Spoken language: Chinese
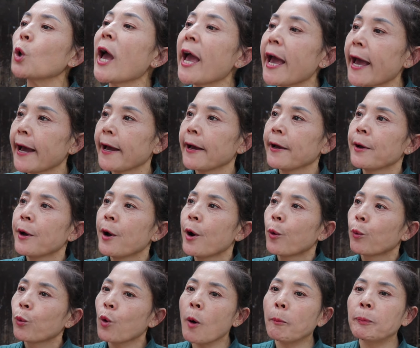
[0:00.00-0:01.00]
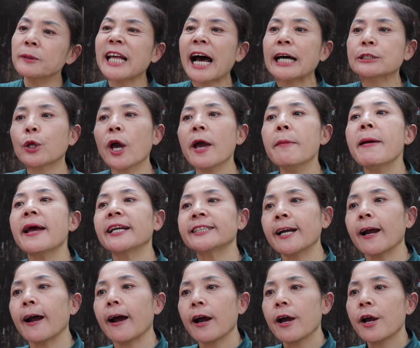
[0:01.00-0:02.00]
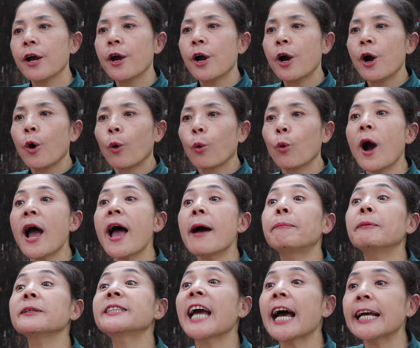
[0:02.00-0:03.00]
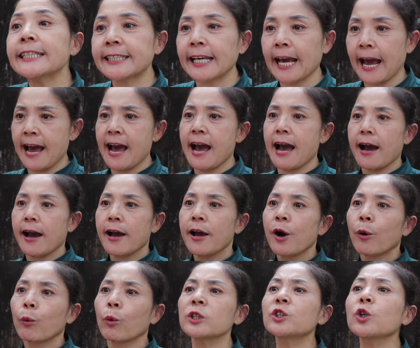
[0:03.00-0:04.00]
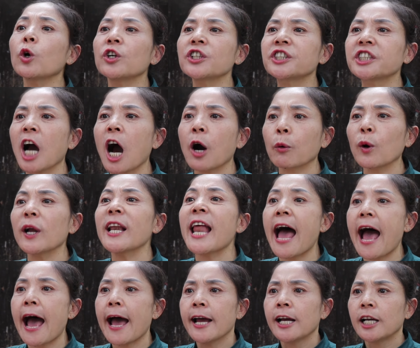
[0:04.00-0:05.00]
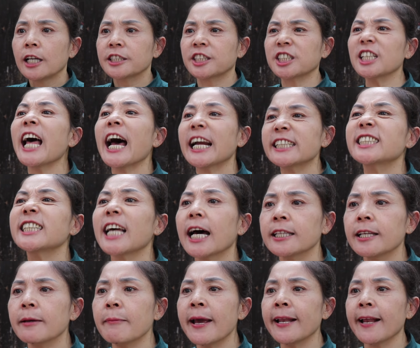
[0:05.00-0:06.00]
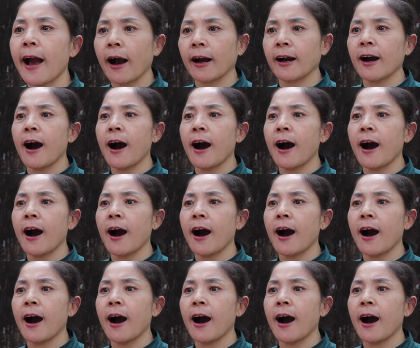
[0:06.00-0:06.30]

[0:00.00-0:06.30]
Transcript: 对。我不但腿没事我也不欠钱，我就是想回来试探试探你们两